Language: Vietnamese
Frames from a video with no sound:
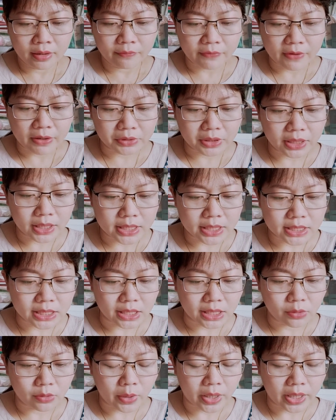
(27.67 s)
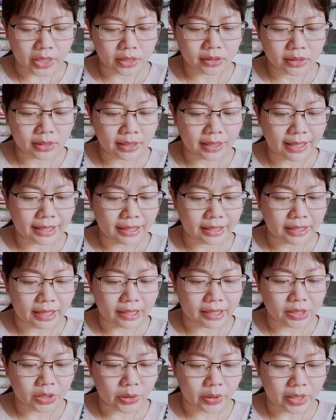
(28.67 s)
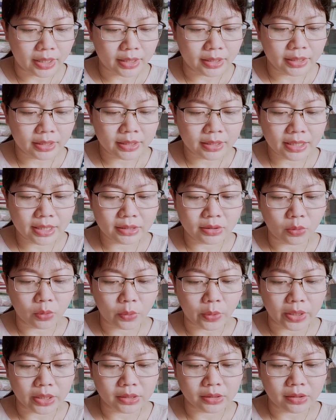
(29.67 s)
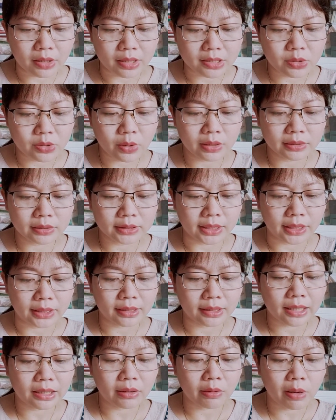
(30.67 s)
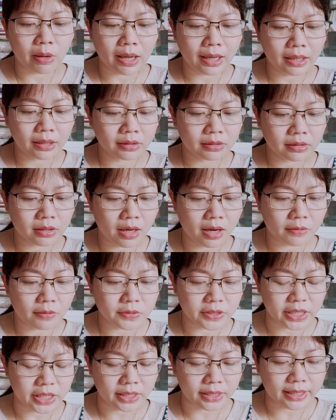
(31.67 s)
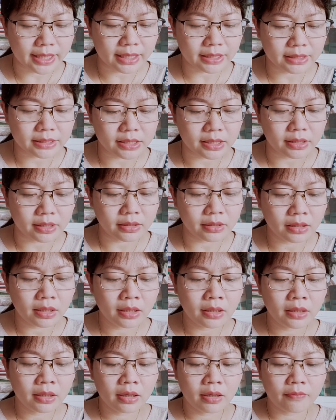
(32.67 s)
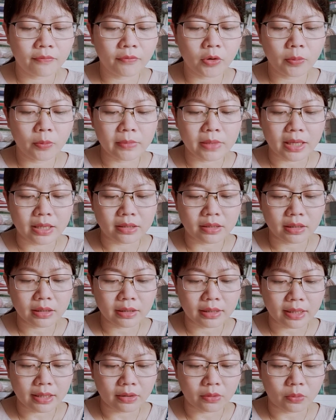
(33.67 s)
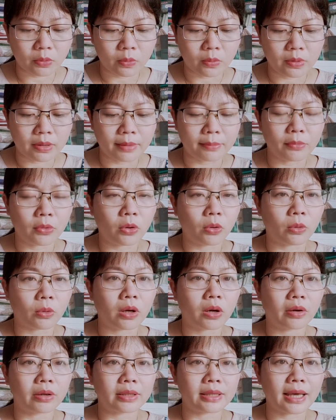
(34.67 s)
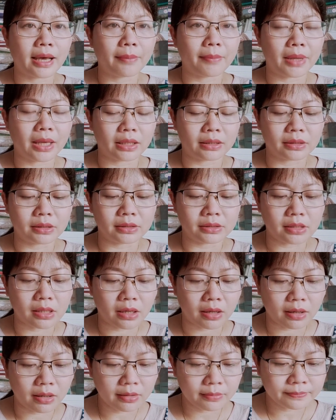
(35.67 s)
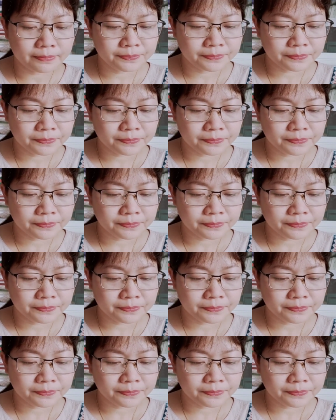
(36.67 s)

vào thời Trịnh Nguyễn ở làng Lệ Duệ, nay thuộc huyện Thọ Xuân, tỉnh Thanh Hóa, có ông Trịnh Khắc Chỉnh, vốn nhà rất nghèo, lại mồ côi cha mẹ từ nhỏ.